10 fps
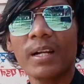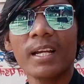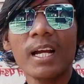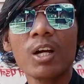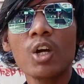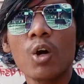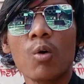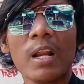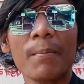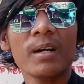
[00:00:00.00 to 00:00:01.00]
पड़ेगा
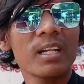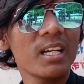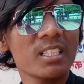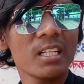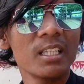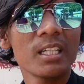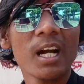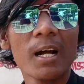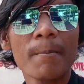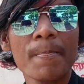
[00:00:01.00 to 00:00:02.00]
और आप अगर गच्छती
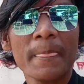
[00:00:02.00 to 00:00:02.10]
का